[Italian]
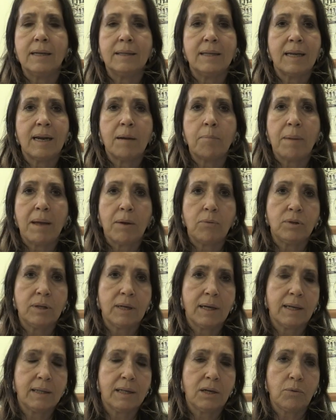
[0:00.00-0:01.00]

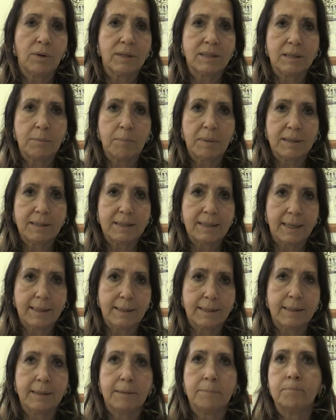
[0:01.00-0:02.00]
terapeutiche di questi
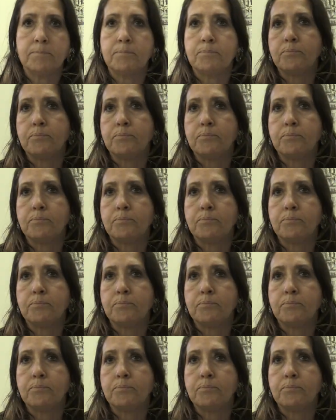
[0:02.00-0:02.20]
pazienti.